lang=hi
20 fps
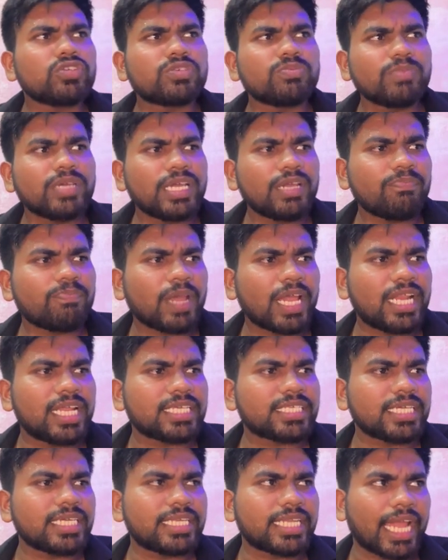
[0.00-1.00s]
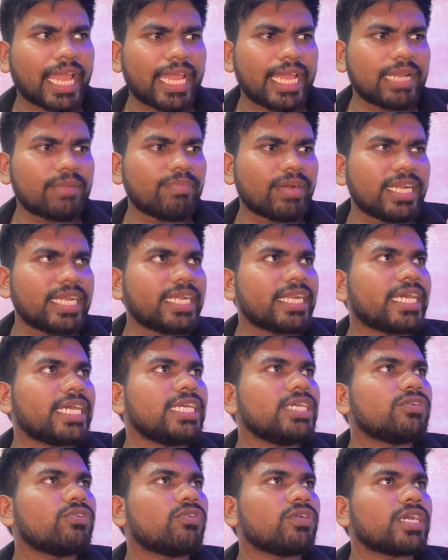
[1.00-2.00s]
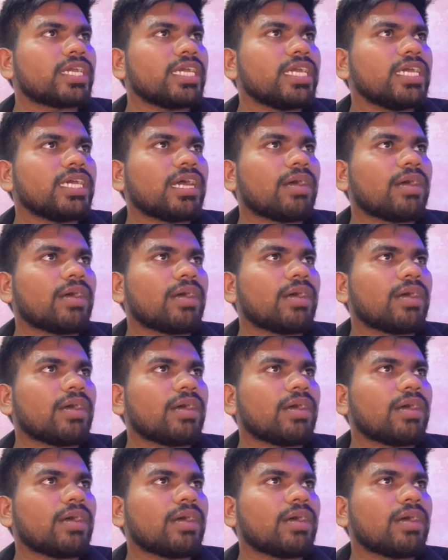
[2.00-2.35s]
उसमें पहले से टैग बने नहीं होंगे